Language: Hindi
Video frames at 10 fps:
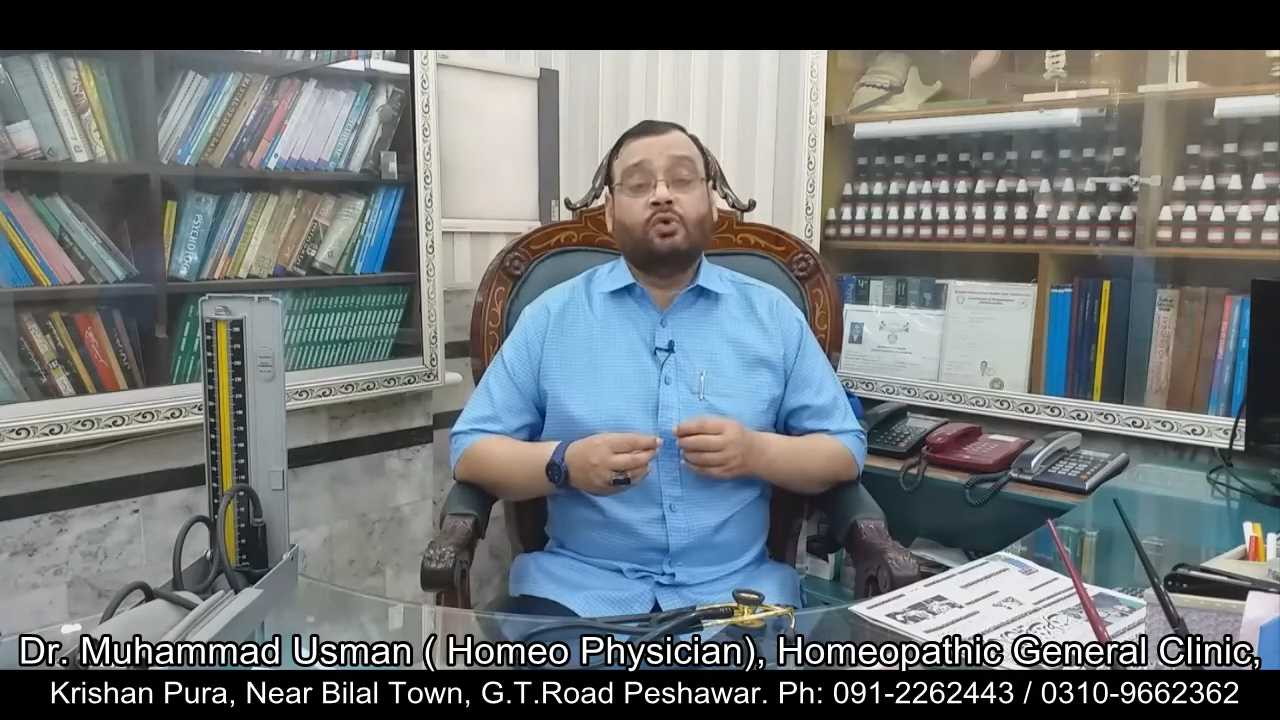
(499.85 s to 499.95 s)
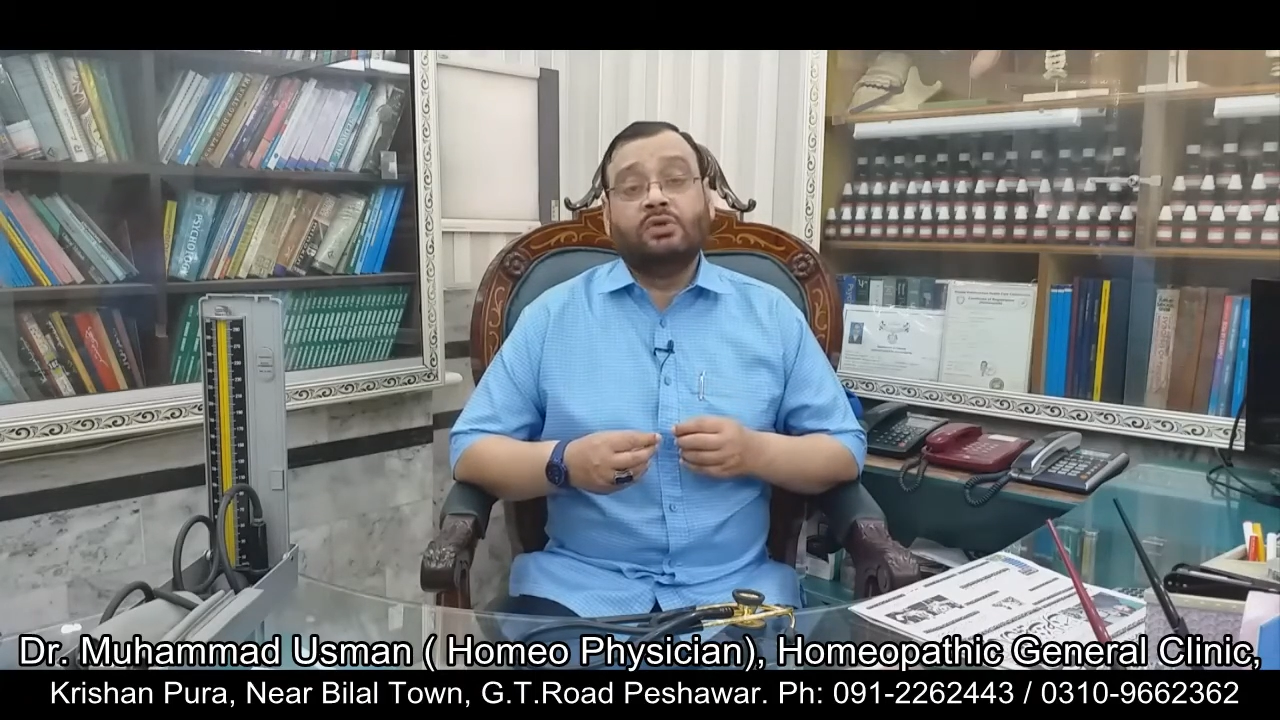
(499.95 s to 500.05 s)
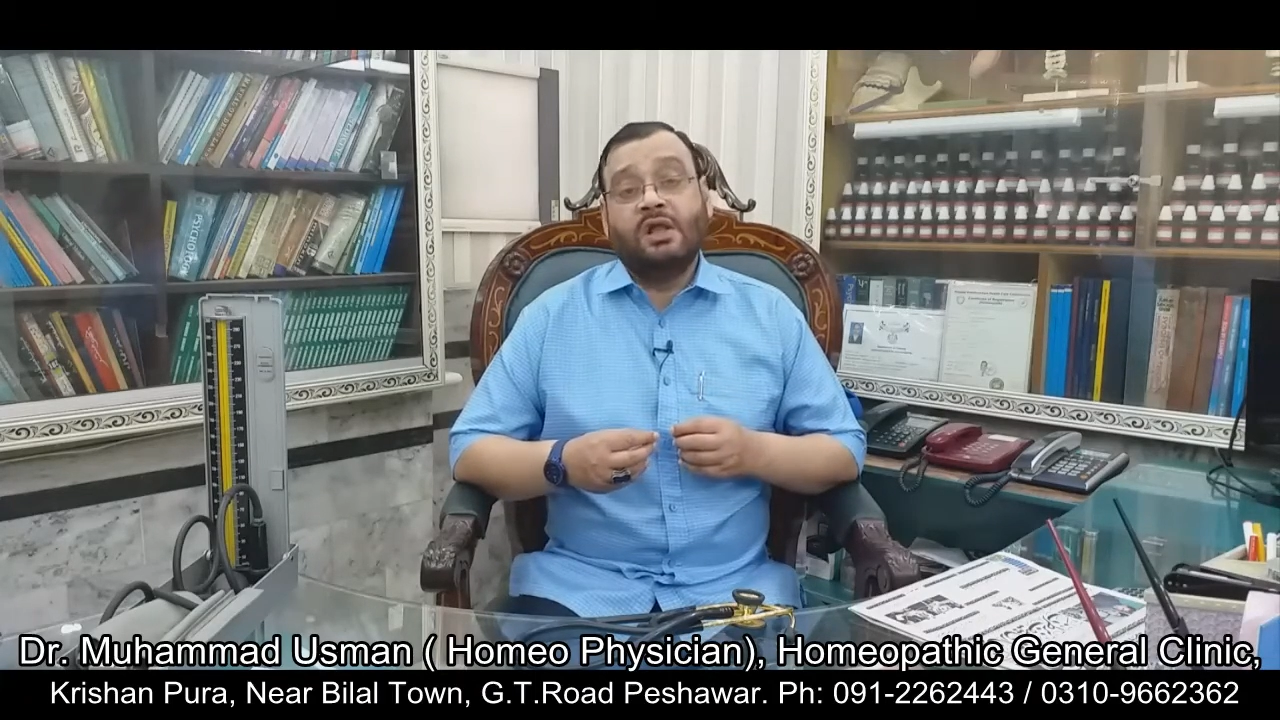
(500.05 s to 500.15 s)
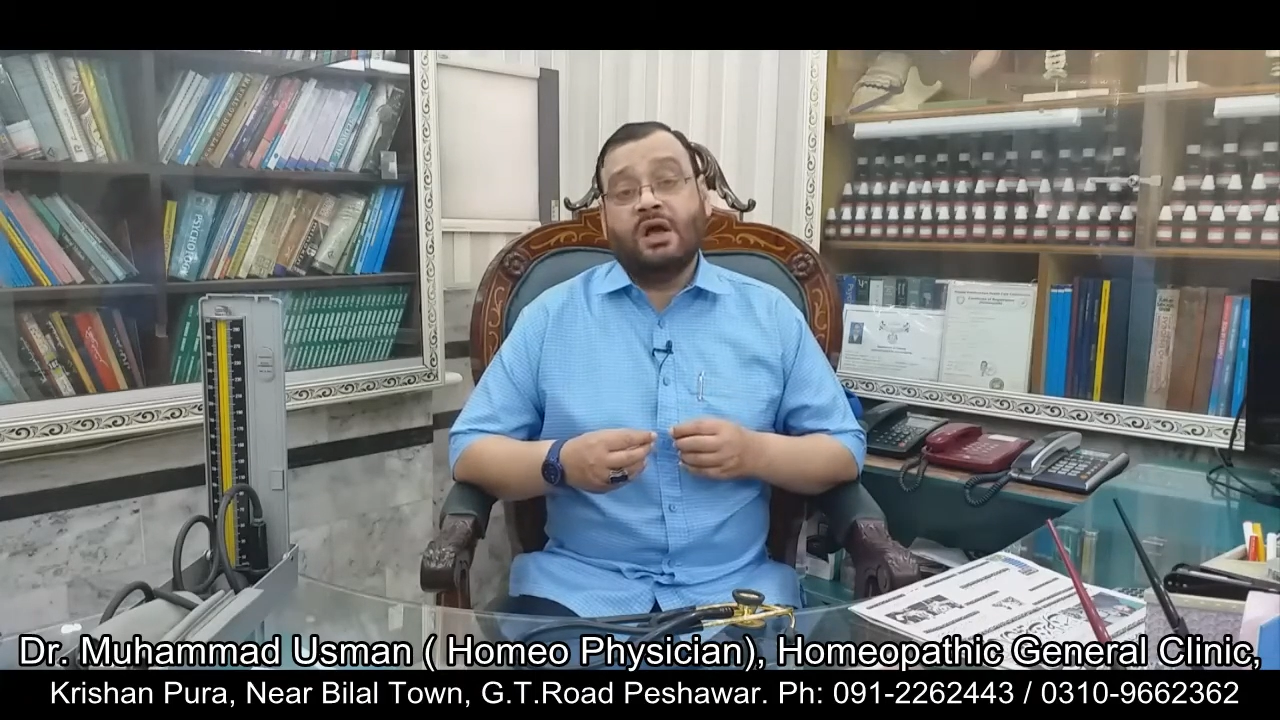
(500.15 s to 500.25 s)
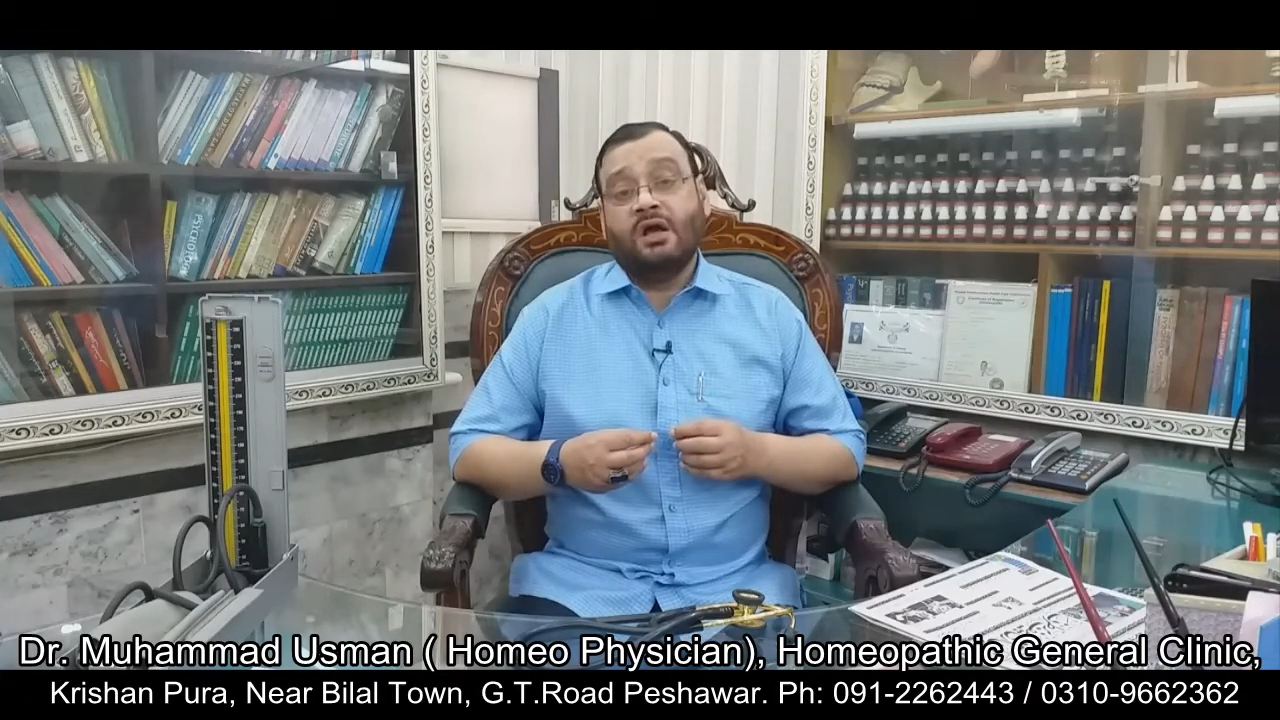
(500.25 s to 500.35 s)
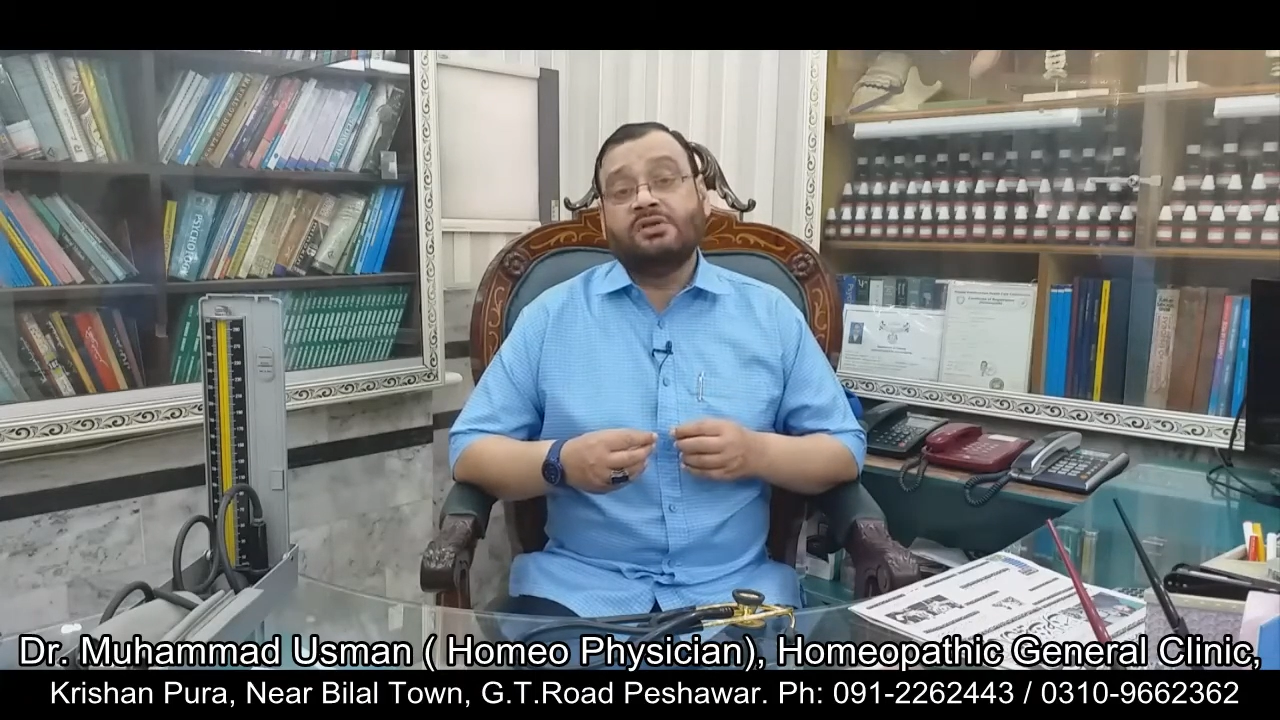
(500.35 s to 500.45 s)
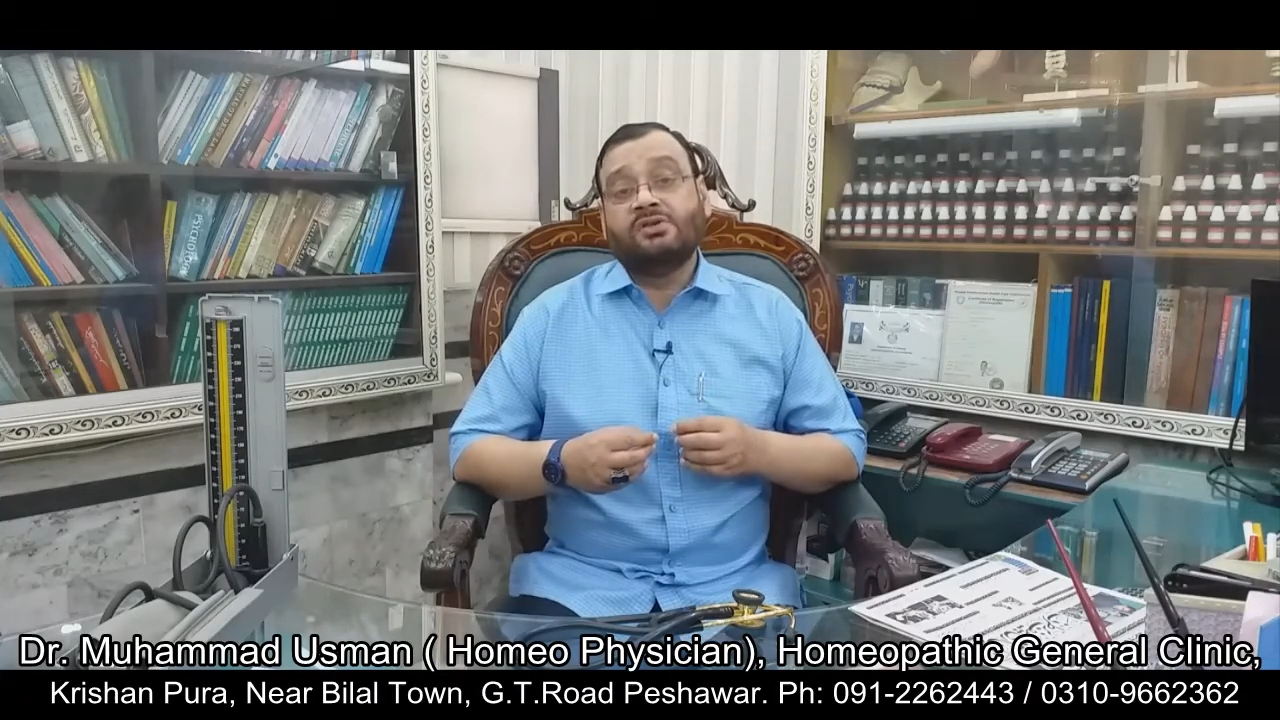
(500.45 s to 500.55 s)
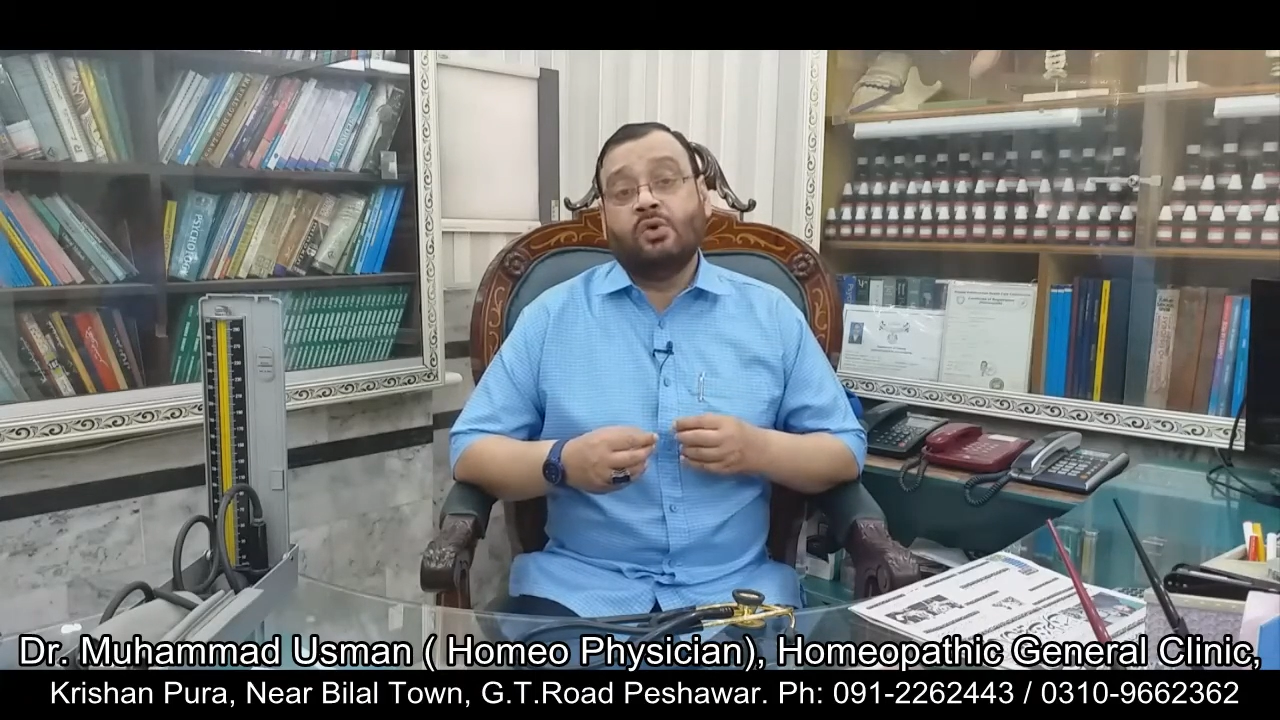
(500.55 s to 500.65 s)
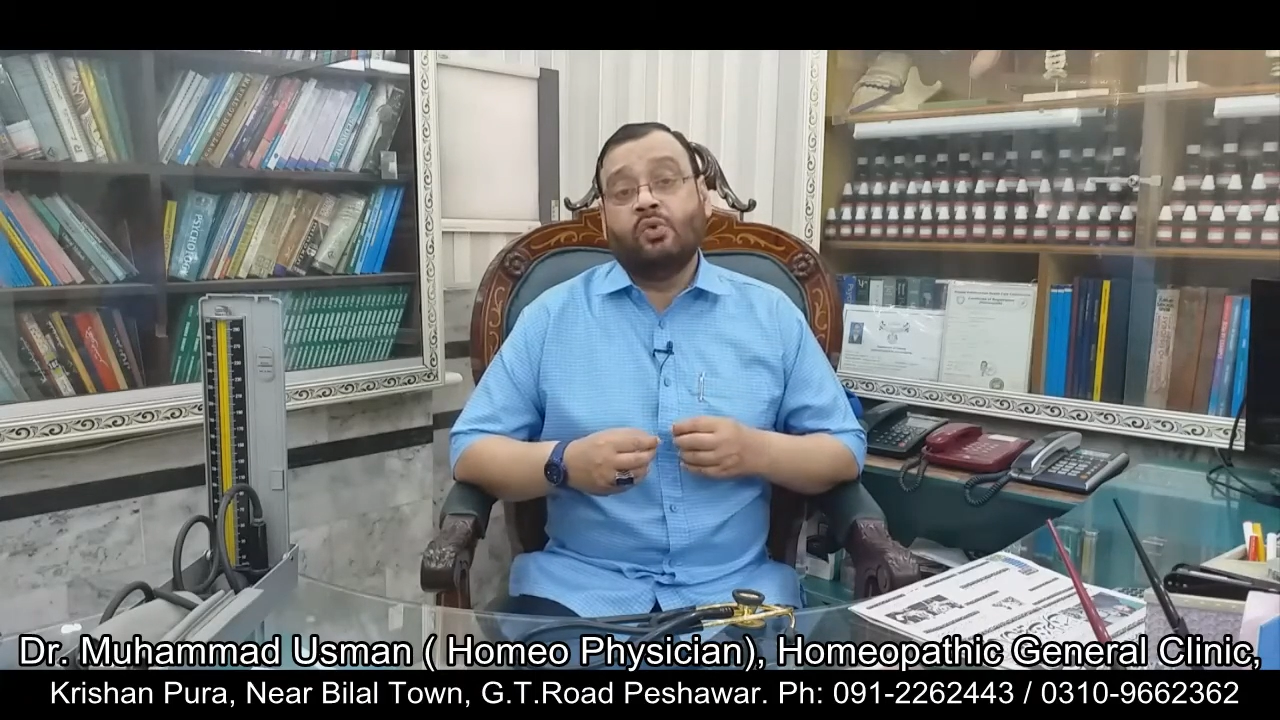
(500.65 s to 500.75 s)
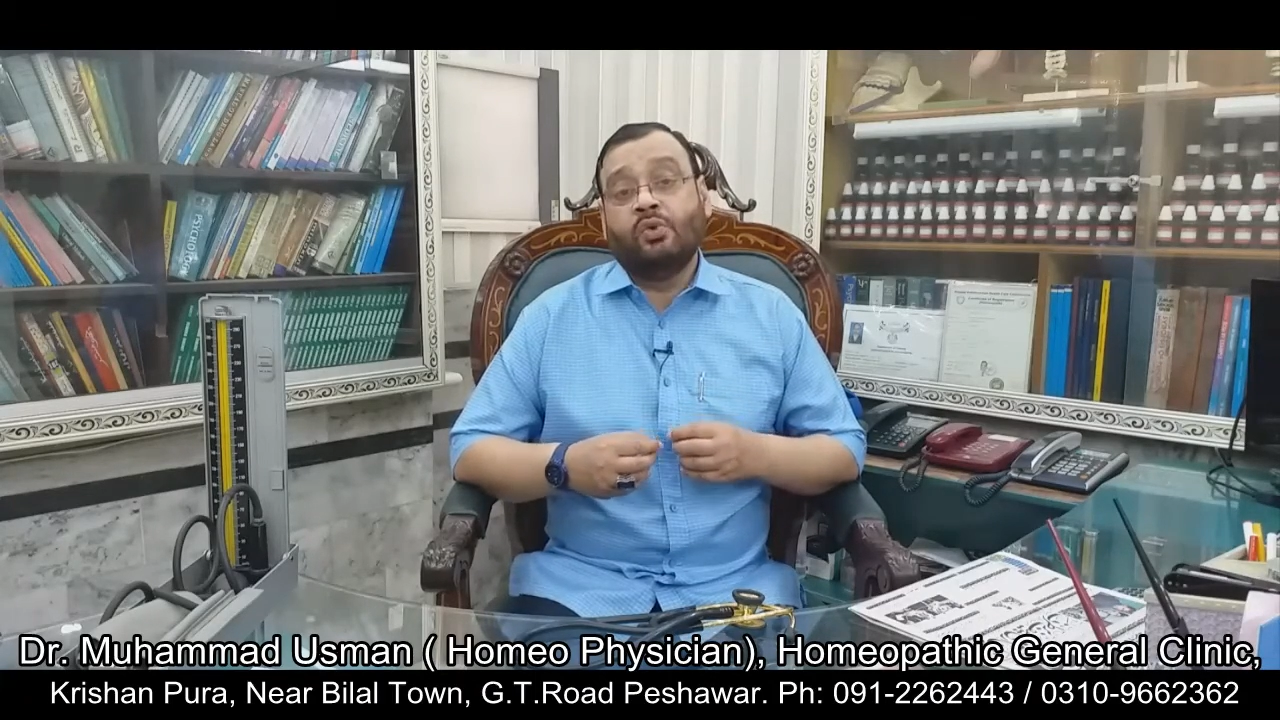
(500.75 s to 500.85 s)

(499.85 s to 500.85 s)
खुदा न खासा